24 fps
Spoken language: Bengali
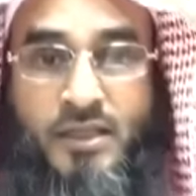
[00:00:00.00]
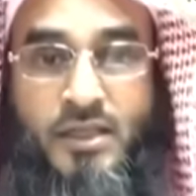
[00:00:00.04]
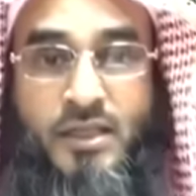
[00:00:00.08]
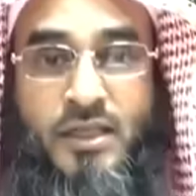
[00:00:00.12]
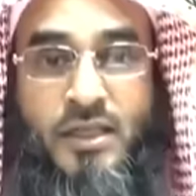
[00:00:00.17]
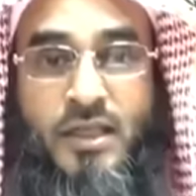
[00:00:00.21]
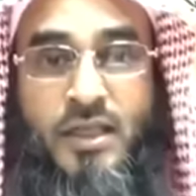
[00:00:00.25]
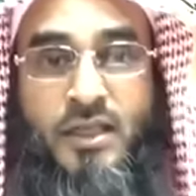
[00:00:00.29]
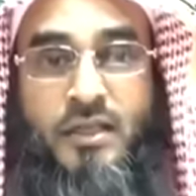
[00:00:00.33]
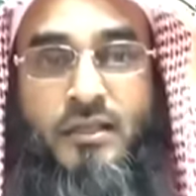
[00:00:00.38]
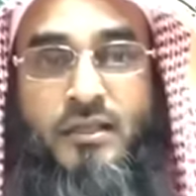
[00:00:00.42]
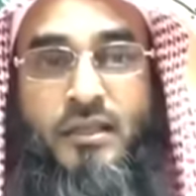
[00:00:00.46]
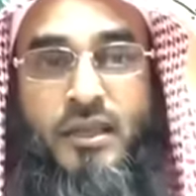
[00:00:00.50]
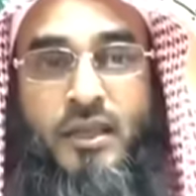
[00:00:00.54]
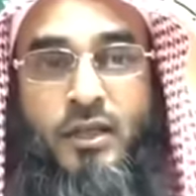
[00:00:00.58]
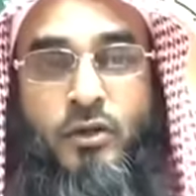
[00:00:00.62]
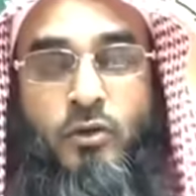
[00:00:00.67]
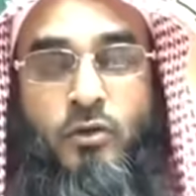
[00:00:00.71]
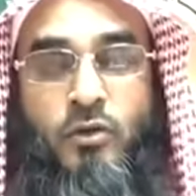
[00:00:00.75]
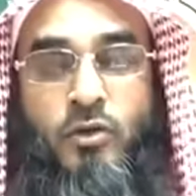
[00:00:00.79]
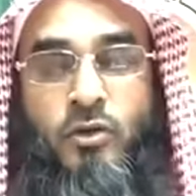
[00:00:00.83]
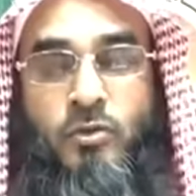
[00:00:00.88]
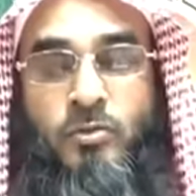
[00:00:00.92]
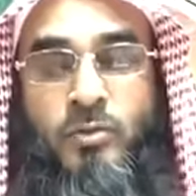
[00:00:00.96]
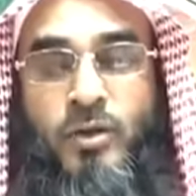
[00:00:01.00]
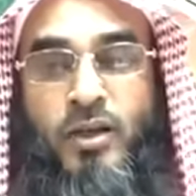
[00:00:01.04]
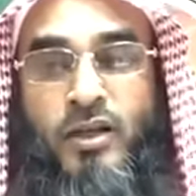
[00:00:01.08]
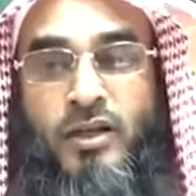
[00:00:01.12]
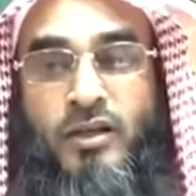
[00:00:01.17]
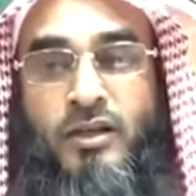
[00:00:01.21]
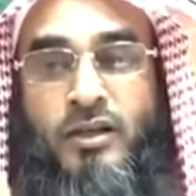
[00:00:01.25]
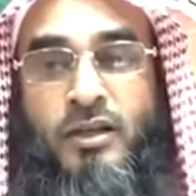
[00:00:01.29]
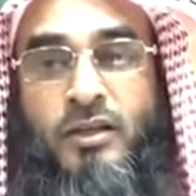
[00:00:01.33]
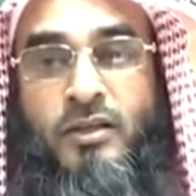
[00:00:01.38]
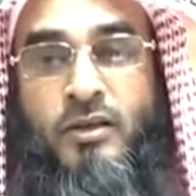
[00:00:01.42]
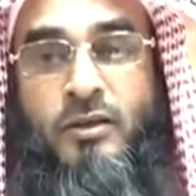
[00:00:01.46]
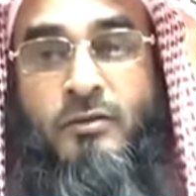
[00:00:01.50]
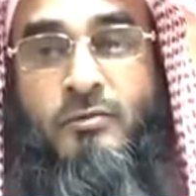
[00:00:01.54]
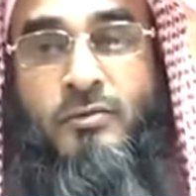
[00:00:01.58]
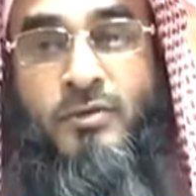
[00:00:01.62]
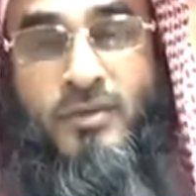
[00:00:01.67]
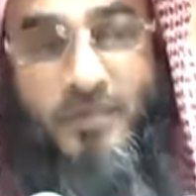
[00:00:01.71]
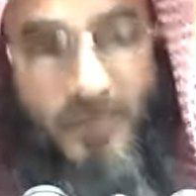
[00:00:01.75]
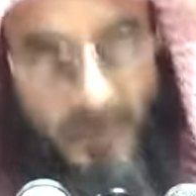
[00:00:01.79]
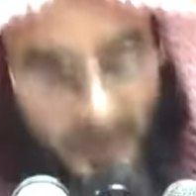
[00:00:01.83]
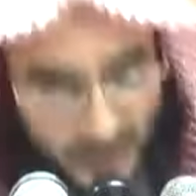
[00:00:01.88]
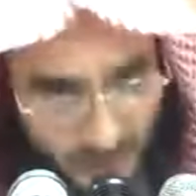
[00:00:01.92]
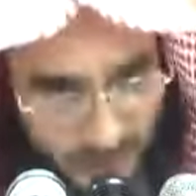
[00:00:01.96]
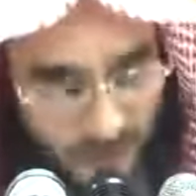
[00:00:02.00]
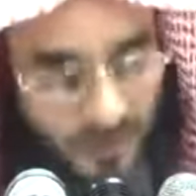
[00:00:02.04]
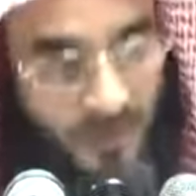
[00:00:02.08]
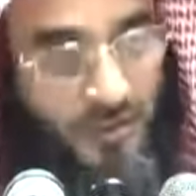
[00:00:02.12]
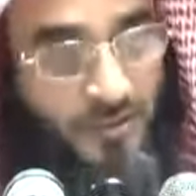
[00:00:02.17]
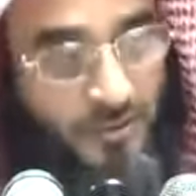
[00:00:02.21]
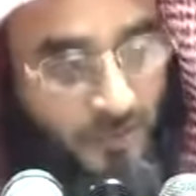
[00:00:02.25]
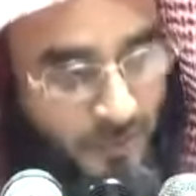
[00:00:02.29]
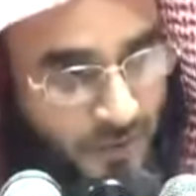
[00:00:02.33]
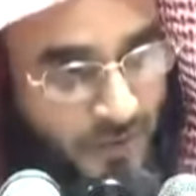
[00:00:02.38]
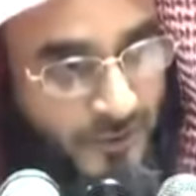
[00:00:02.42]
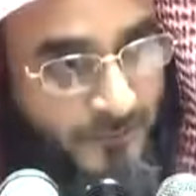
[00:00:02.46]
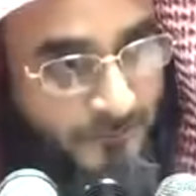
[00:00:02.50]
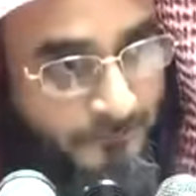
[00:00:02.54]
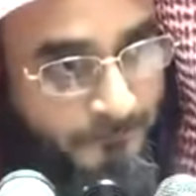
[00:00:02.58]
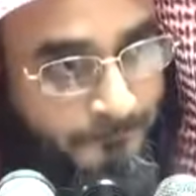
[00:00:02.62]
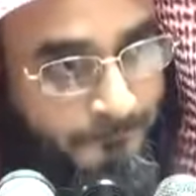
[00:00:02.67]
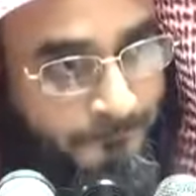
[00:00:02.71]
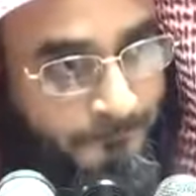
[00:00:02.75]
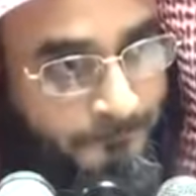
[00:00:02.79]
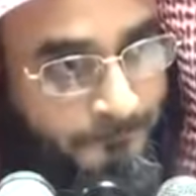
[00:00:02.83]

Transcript: সেই দিন উঠবেন কি অবস্থায় কথা শোনে